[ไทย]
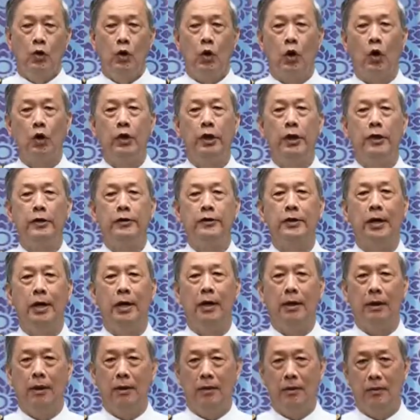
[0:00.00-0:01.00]
อเดชะ
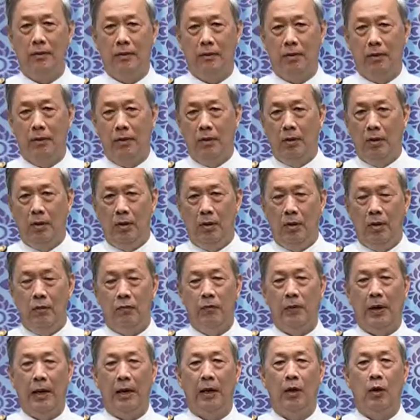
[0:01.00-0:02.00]

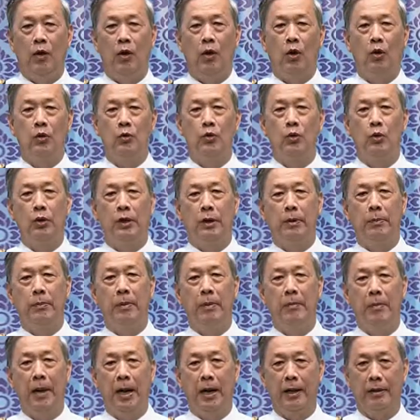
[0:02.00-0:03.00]
ฝ่าละองธุรีพระ
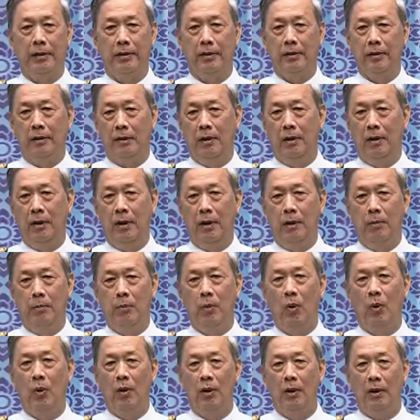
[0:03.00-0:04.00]
บาทป
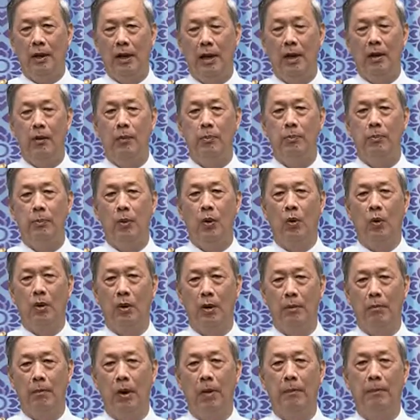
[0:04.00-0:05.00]
กเกล้าปกก
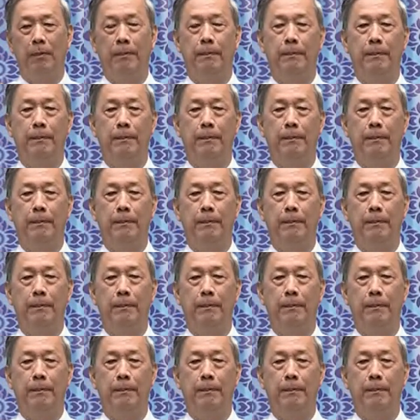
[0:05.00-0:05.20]
ระหม่อม